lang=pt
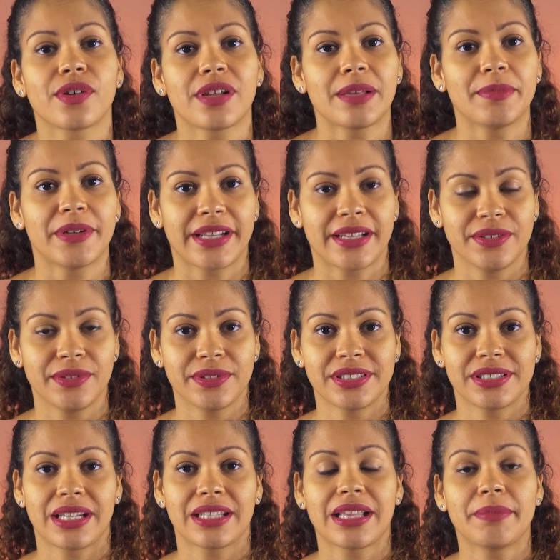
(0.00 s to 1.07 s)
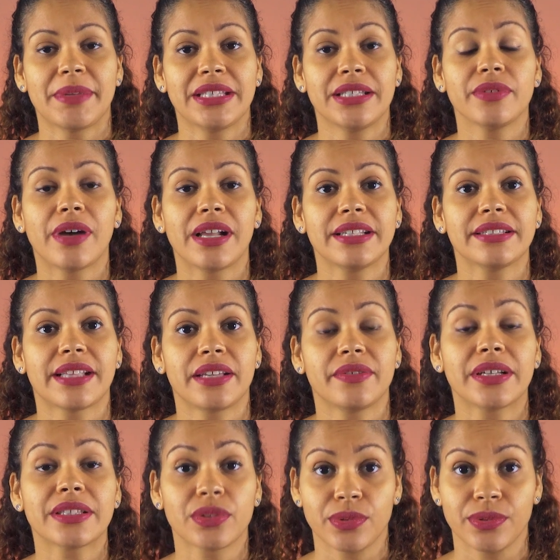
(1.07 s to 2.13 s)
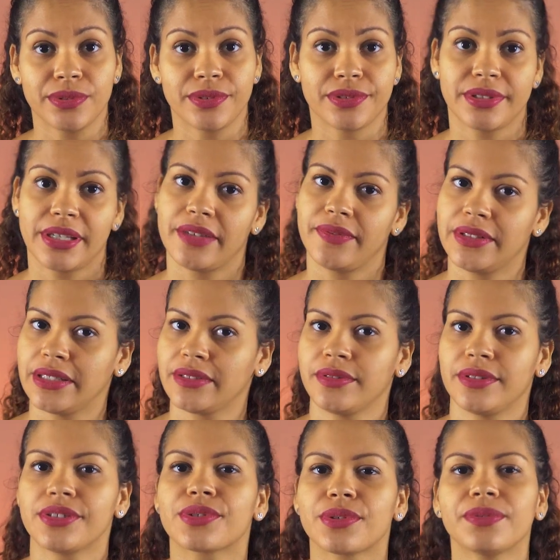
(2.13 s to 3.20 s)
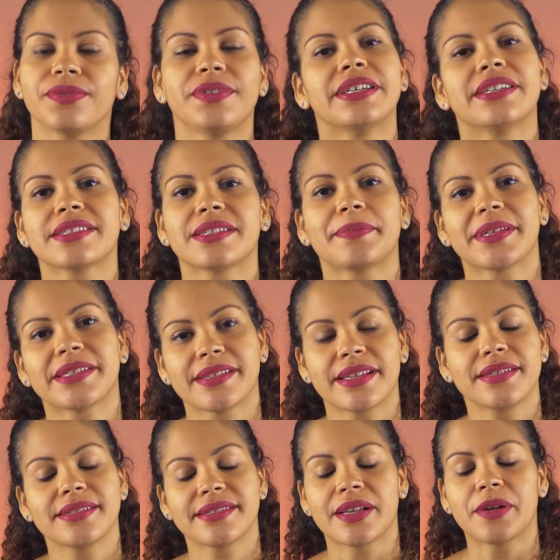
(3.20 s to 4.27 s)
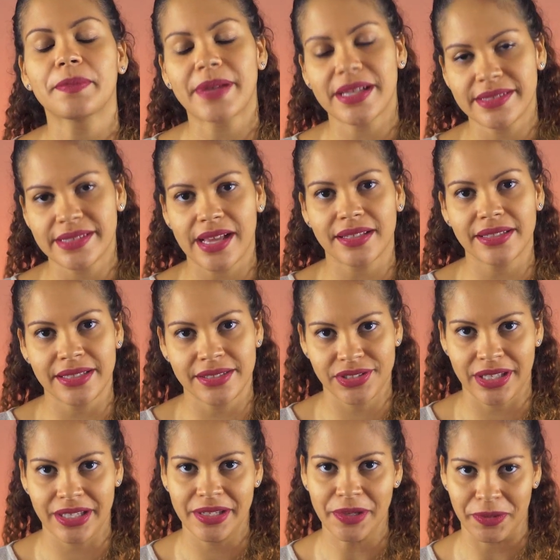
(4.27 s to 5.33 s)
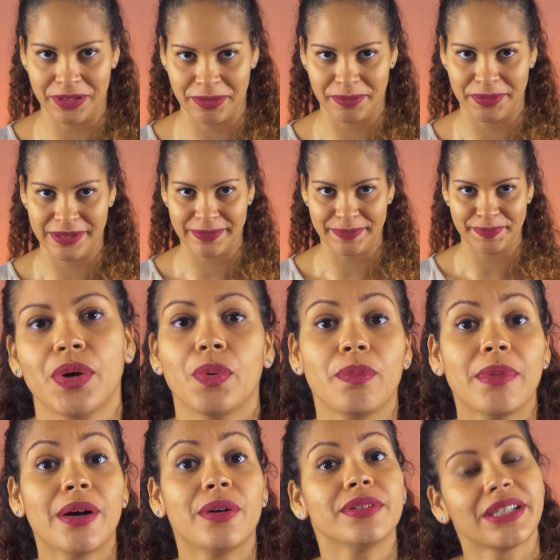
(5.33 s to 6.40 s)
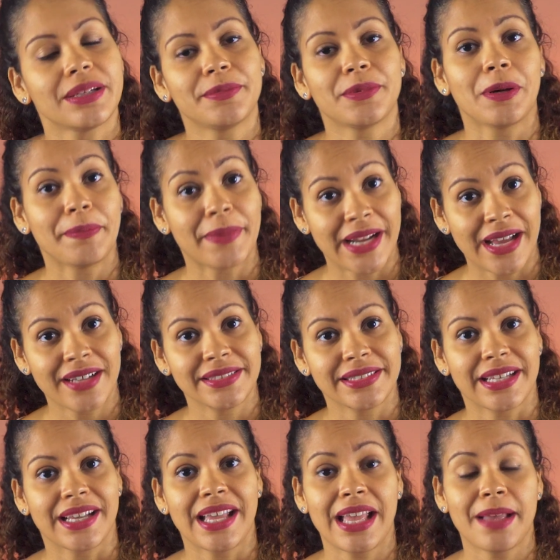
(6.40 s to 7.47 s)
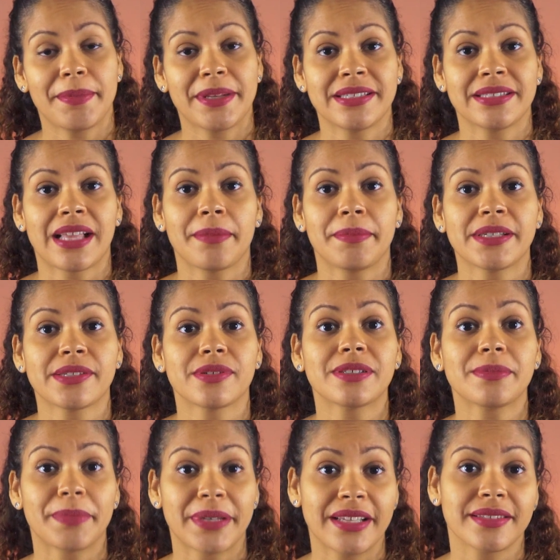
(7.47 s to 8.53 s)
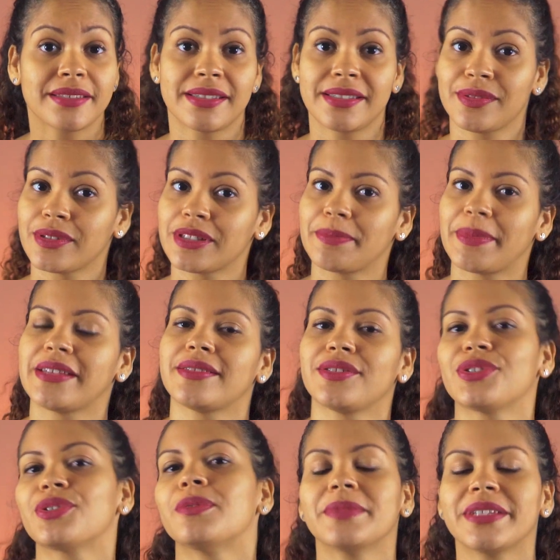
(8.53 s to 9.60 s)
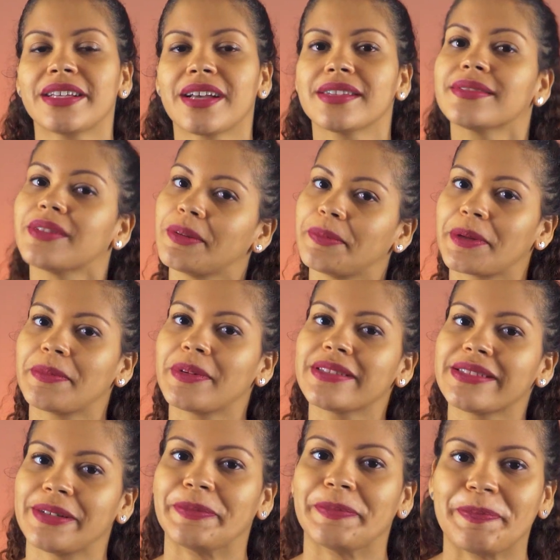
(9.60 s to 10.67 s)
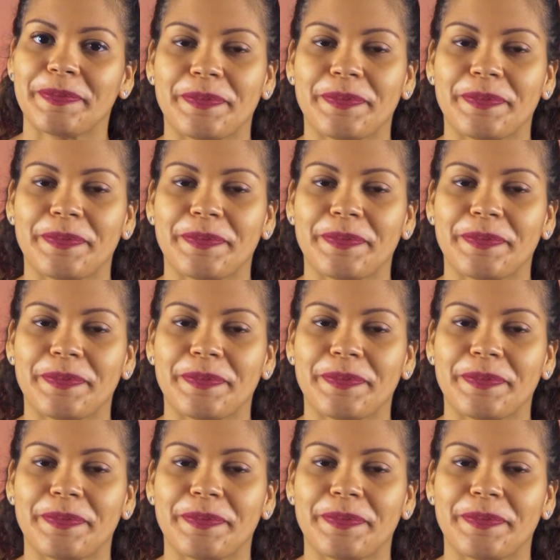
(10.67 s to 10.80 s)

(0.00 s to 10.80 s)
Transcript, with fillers: colaboradores tratamento igualitário a todos, evitando desconfiança e perseguição baseada em estereótipos. Uma outra boa prática é representar pessoas pretas em suas peças de comunicação e promoção.